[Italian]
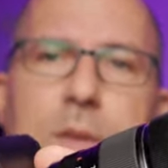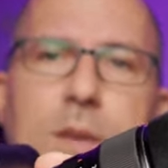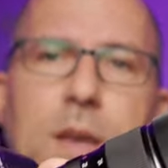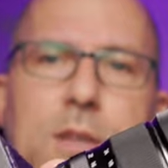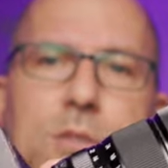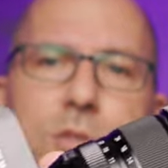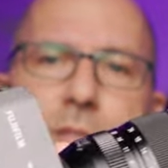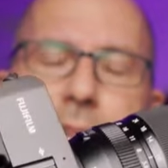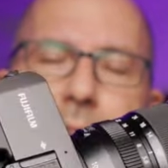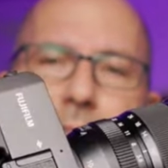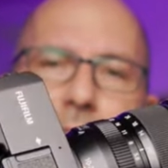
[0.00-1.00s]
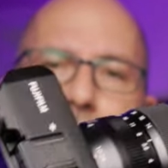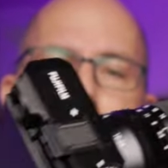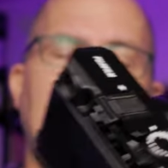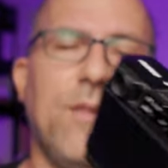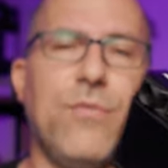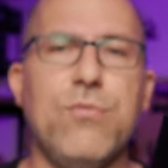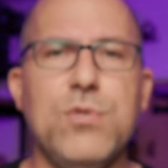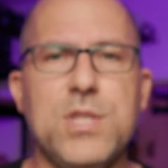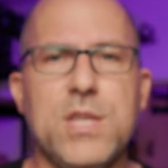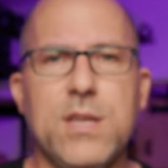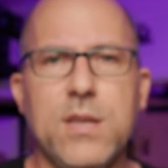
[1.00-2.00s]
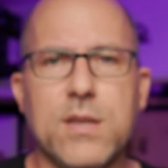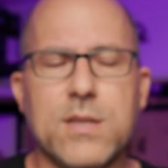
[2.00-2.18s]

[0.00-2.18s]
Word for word: che è in sostanza la Fuji